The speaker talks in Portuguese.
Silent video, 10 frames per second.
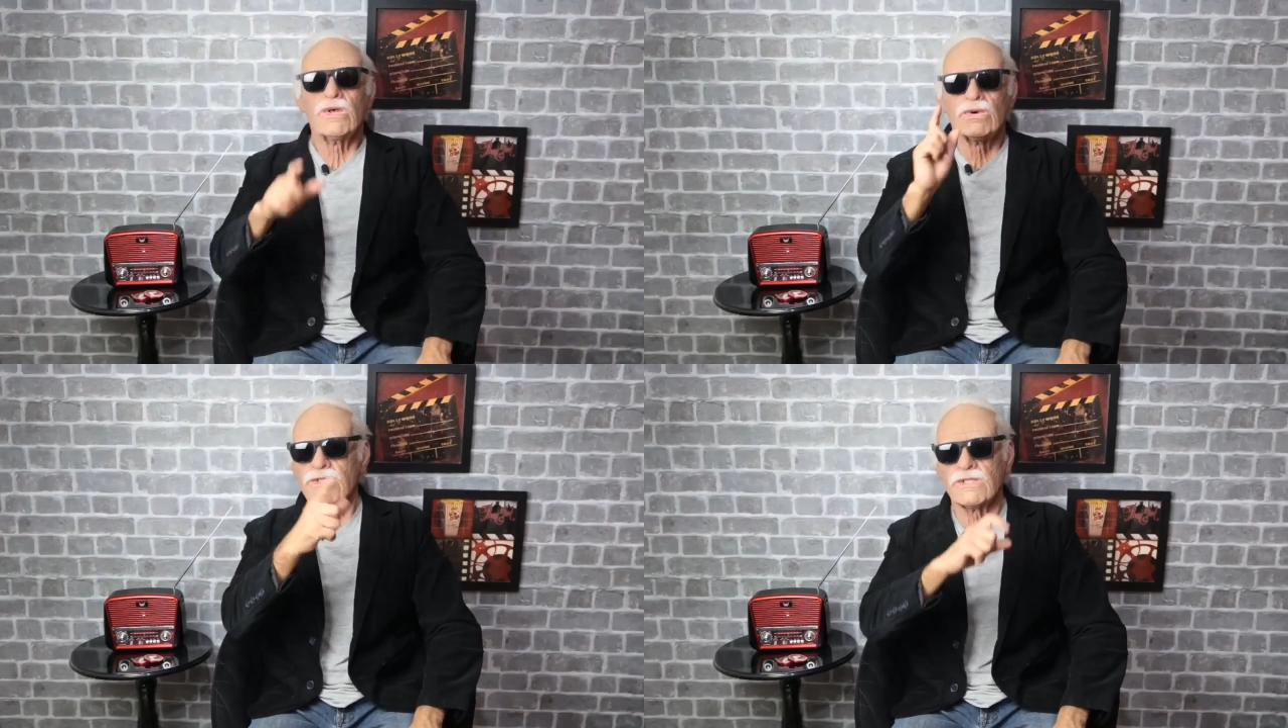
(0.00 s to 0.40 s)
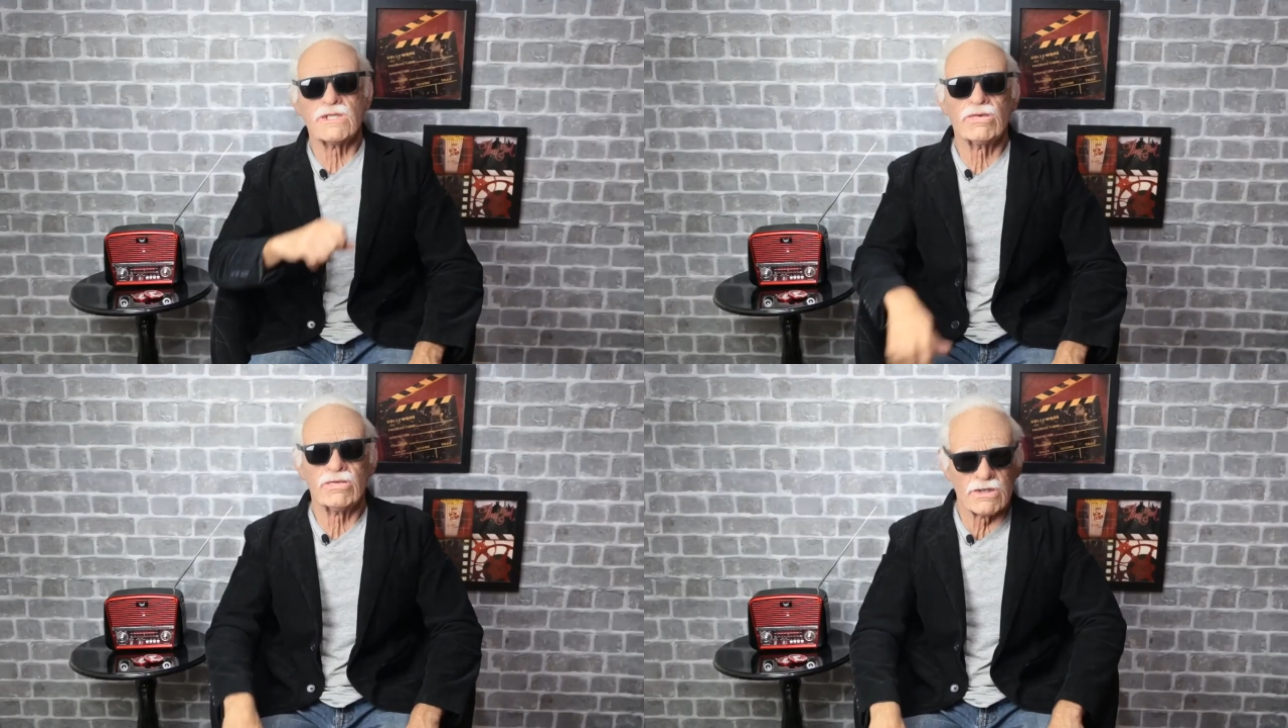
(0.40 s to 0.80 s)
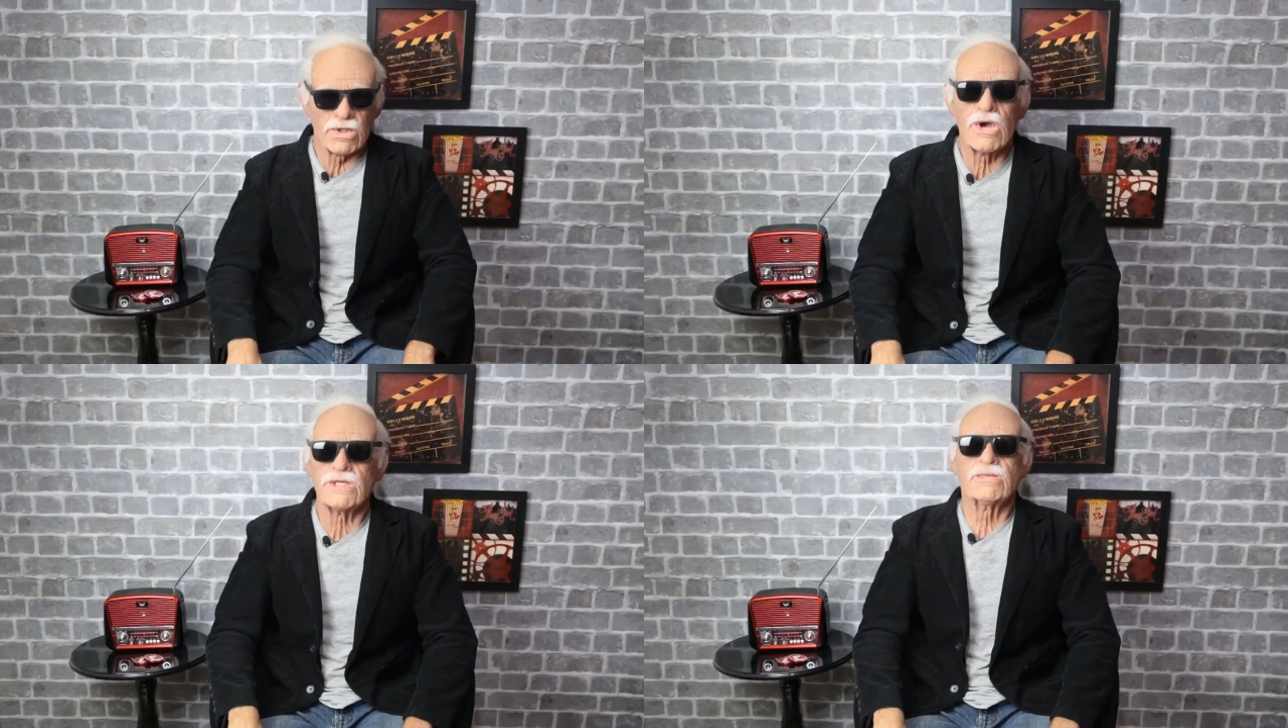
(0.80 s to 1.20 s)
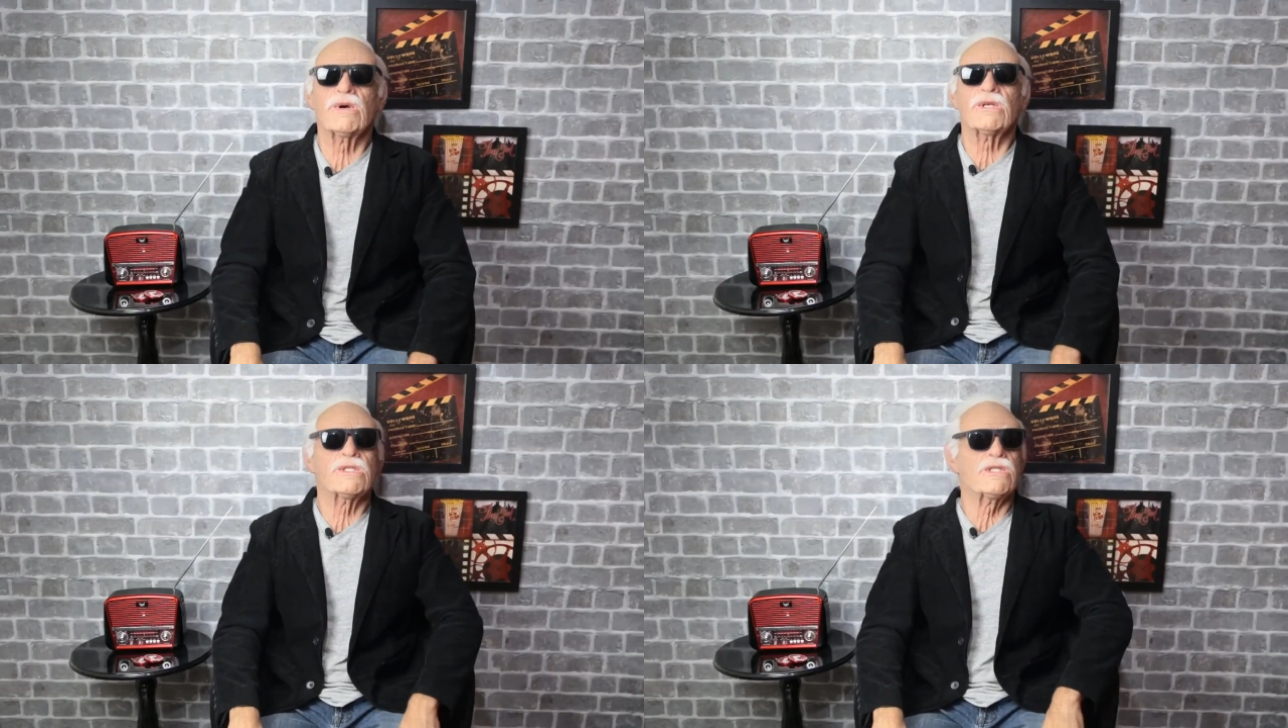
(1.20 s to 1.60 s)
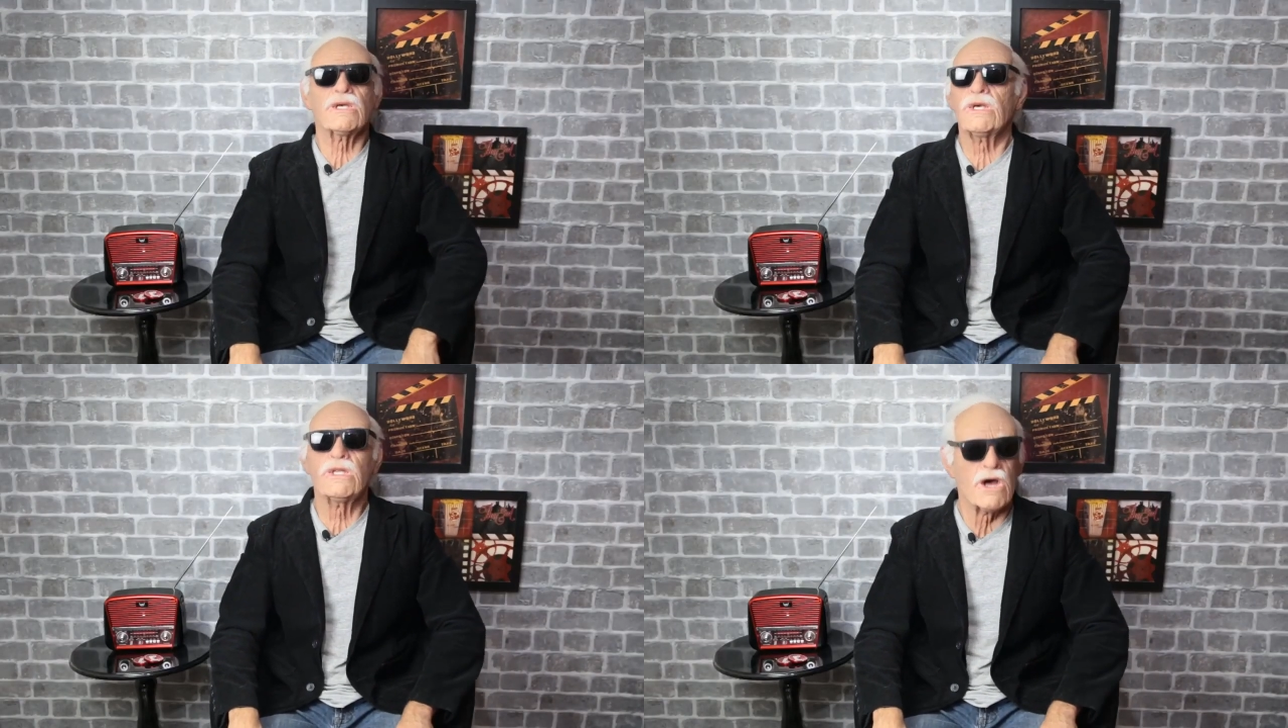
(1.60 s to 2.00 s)
os desenvolvedores podem
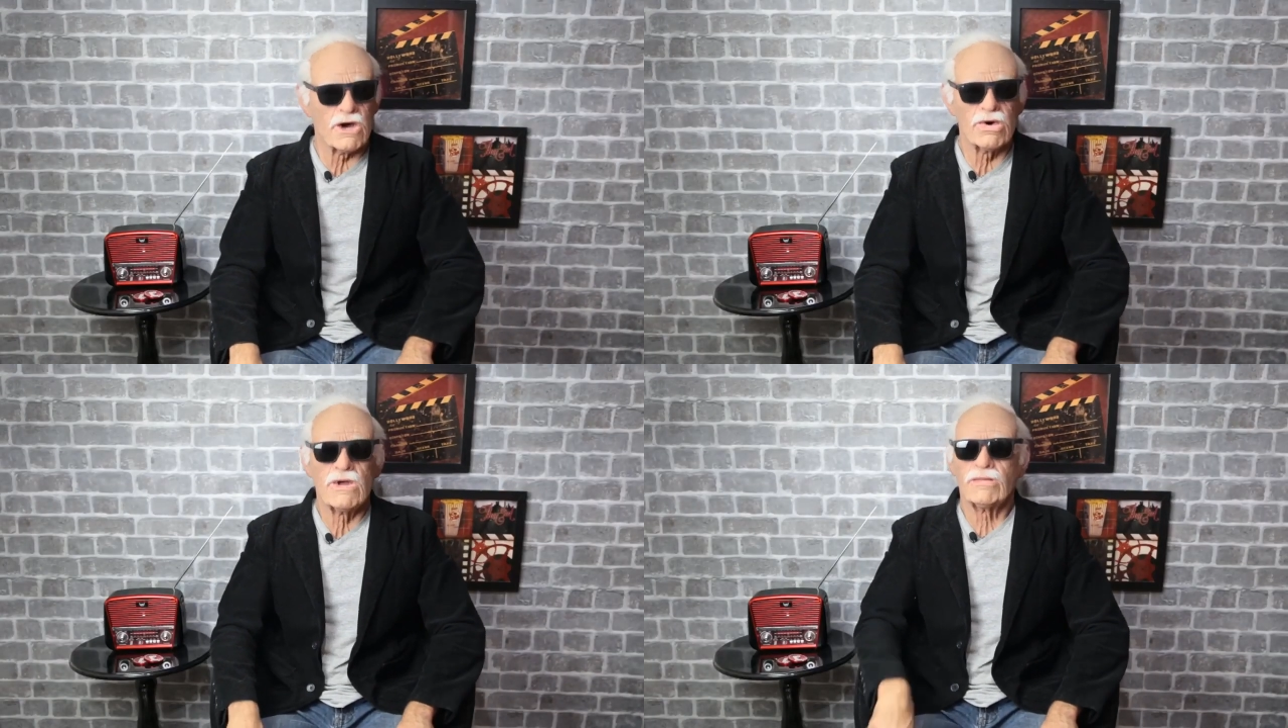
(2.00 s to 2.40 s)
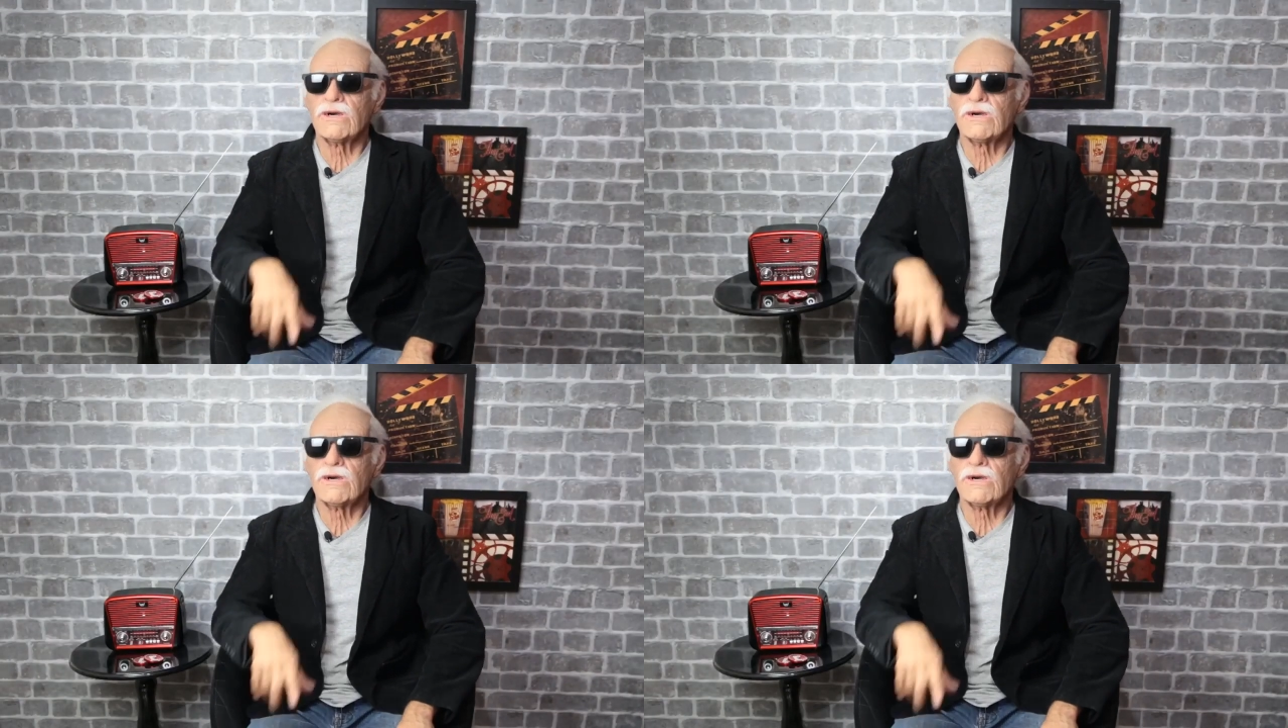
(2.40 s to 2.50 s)
dizer que não,